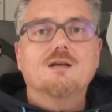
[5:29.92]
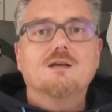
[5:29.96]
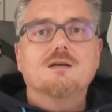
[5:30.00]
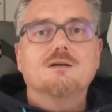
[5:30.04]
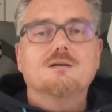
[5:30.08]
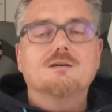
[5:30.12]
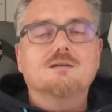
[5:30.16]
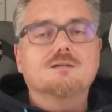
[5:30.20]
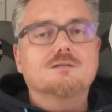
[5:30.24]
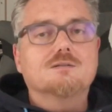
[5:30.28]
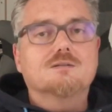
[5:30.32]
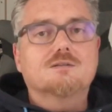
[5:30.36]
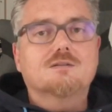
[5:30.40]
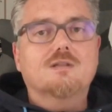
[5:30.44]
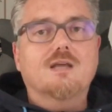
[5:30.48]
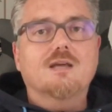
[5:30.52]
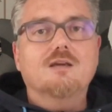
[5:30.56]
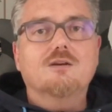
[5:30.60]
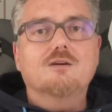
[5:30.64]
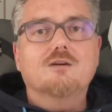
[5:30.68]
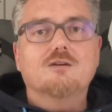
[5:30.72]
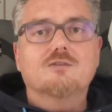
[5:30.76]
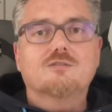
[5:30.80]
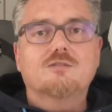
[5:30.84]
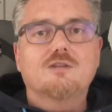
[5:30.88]
Ich
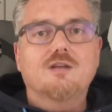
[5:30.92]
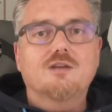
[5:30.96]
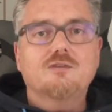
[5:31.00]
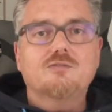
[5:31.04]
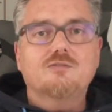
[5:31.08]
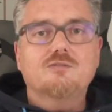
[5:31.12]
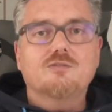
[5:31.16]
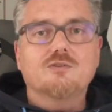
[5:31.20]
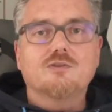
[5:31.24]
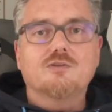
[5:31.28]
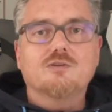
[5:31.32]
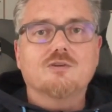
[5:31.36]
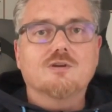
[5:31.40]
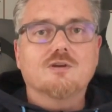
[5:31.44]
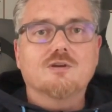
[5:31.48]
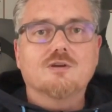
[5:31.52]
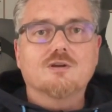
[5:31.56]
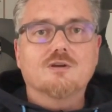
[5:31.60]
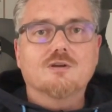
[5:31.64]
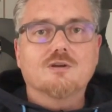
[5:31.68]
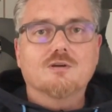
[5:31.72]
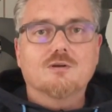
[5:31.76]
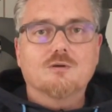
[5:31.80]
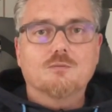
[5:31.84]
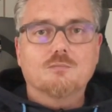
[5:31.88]
denke, es lässt sich
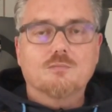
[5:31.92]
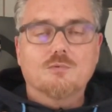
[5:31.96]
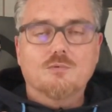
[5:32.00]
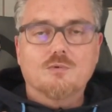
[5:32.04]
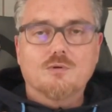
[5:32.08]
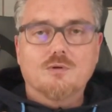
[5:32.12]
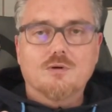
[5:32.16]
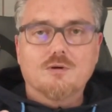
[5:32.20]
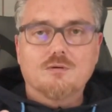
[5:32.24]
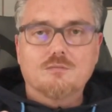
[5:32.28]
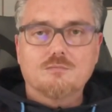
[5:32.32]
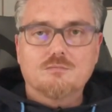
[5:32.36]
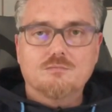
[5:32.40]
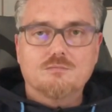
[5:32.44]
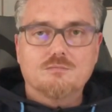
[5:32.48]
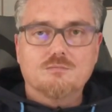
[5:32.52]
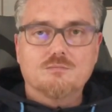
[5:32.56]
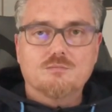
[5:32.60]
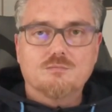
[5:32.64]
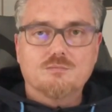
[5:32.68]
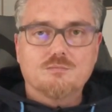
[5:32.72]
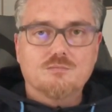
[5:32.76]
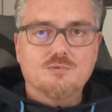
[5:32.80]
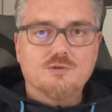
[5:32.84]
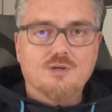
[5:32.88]

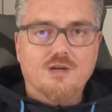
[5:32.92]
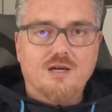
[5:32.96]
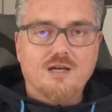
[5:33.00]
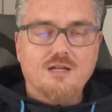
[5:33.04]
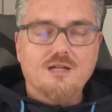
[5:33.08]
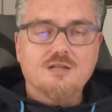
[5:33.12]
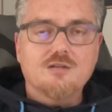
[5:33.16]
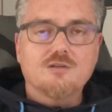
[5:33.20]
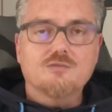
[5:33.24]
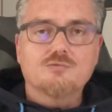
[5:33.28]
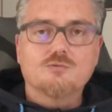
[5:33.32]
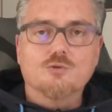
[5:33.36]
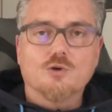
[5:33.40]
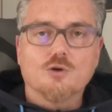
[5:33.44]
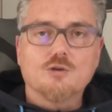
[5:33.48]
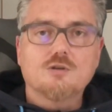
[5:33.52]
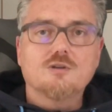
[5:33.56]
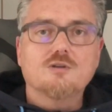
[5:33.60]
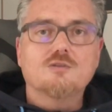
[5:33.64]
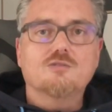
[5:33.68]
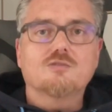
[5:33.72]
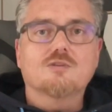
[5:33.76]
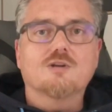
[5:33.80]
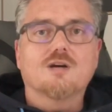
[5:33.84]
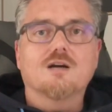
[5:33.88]
relativ
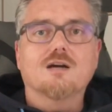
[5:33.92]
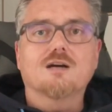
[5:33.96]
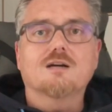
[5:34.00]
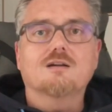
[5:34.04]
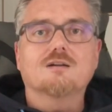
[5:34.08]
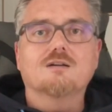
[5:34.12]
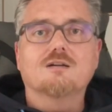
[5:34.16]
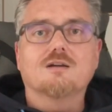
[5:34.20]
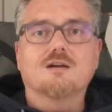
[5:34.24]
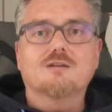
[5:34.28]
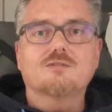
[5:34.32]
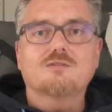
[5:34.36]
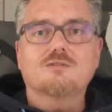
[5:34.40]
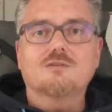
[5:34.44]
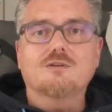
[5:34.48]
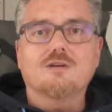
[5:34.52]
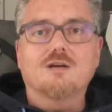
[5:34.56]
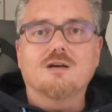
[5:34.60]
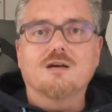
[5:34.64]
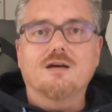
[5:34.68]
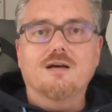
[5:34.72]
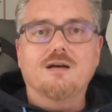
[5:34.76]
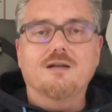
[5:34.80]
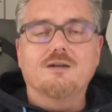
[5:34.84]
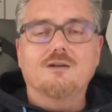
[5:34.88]
deutlich sagen, dass
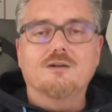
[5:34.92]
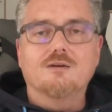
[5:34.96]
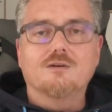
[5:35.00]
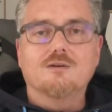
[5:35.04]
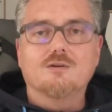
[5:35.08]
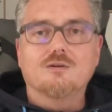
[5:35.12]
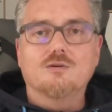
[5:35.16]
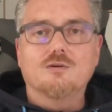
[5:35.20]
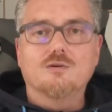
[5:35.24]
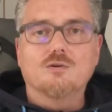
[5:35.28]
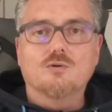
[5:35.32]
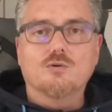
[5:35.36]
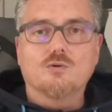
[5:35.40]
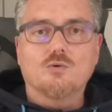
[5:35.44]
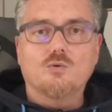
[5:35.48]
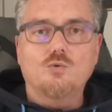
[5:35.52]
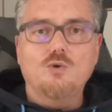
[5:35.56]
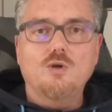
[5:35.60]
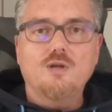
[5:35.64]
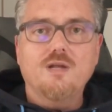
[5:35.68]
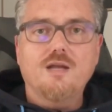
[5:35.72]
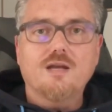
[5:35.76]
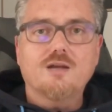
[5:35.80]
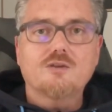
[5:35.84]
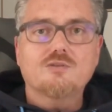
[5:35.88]
eine
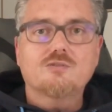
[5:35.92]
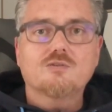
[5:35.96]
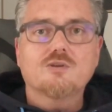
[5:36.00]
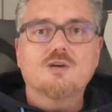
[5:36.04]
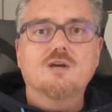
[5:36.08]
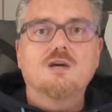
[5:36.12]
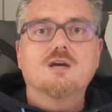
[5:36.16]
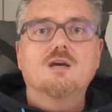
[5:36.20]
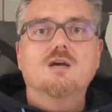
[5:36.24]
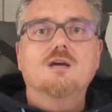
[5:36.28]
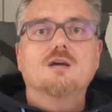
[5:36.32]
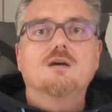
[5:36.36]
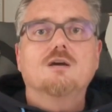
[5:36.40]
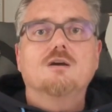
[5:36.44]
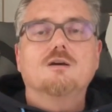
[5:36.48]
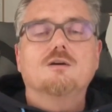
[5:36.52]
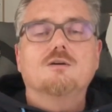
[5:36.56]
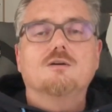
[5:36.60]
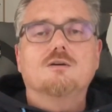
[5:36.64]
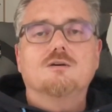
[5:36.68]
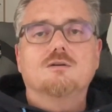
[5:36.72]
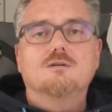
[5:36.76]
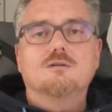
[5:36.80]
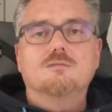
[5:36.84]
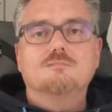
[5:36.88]
Rolex
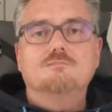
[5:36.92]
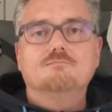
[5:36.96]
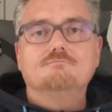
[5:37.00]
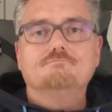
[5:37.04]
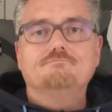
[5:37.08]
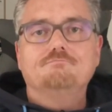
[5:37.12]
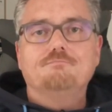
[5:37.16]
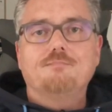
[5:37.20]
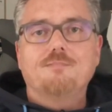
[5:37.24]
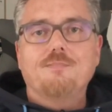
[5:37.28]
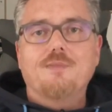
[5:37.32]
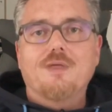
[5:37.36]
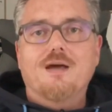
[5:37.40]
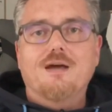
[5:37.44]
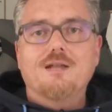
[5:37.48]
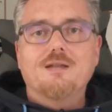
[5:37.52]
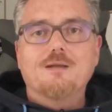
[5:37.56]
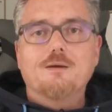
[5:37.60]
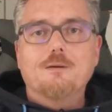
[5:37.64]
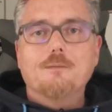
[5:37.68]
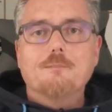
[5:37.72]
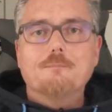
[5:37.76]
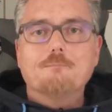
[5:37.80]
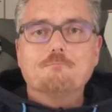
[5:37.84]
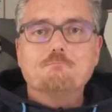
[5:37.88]
ähm,
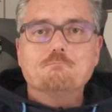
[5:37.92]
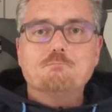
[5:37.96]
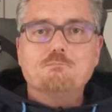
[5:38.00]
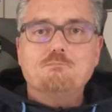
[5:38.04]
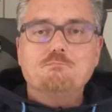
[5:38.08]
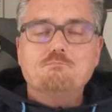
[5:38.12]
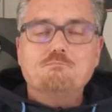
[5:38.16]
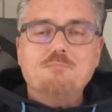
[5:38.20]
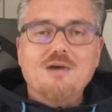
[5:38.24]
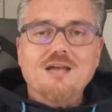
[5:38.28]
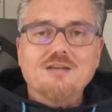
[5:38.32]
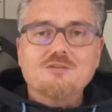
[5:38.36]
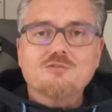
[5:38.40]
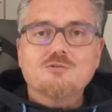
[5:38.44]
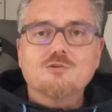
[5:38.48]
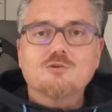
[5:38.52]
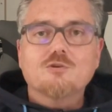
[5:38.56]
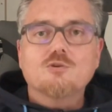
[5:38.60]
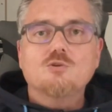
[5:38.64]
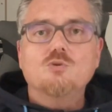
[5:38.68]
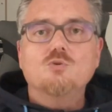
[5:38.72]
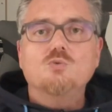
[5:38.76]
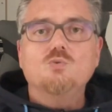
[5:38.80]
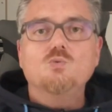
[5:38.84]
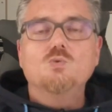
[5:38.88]
eine
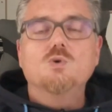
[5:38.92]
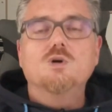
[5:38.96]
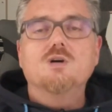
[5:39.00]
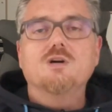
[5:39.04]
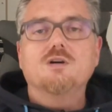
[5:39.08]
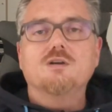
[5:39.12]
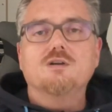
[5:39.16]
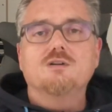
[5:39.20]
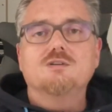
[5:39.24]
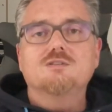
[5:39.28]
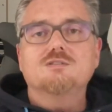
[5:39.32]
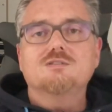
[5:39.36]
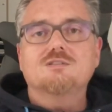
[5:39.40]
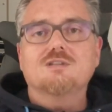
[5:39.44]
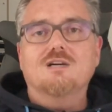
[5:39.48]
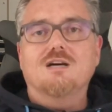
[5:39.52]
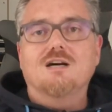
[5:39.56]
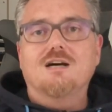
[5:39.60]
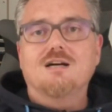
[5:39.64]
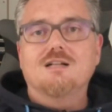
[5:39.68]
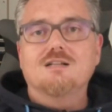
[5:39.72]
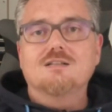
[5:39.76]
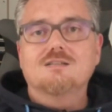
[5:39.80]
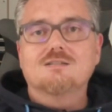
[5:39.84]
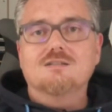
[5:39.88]
bessere Uhr ist
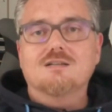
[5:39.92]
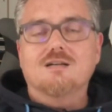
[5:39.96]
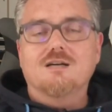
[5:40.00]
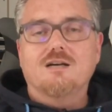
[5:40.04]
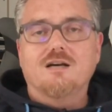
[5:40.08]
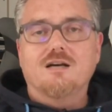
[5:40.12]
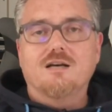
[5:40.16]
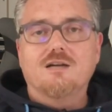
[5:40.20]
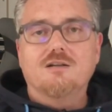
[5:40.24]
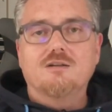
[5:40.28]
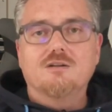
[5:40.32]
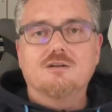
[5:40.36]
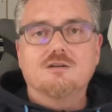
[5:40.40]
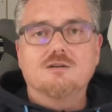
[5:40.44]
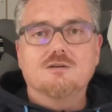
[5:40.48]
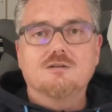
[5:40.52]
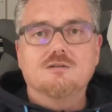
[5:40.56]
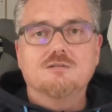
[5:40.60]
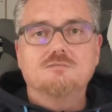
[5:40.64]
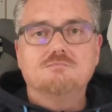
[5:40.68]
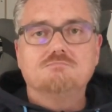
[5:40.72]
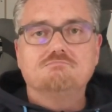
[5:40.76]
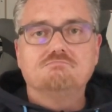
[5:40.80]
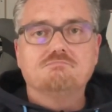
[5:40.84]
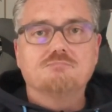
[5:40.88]
als eine
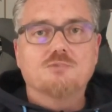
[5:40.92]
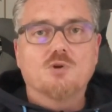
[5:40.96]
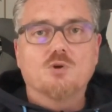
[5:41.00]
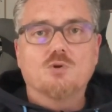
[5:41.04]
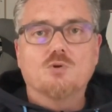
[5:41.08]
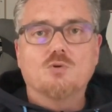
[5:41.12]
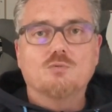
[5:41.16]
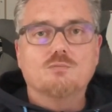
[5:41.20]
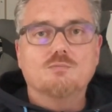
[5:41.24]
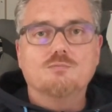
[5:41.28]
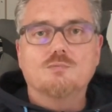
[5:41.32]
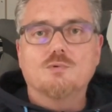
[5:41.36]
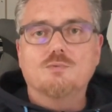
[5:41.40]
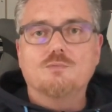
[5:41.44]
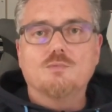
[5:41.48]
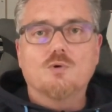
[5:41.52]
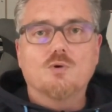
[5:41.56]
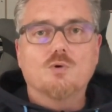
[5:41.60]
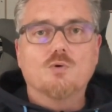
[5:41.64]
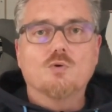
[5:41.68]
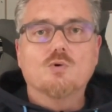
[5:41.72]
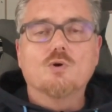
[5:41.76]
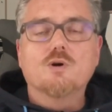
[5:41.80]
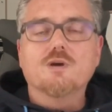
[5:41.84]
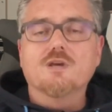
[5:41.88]

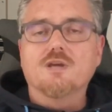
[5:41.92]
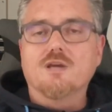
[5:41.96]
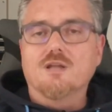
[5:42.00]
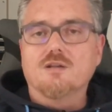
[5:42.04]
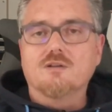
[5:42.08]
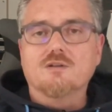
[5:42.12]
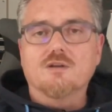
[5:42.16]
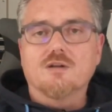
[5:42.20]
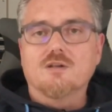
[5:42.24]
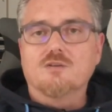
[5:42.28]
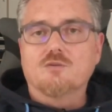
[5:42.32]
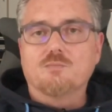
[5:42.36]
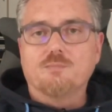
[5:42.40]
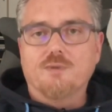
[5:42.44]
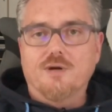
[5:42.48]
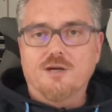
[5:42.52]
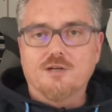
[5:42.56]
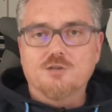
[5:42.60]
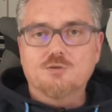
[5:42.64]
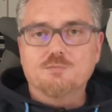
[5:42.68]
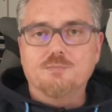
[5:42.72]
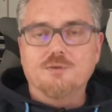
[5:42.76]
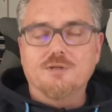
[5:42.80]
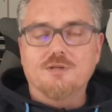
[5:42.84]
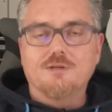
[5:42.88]
Orient als
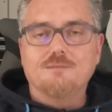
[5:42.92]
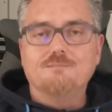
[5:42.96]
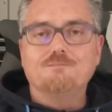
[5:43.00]
Beispiel.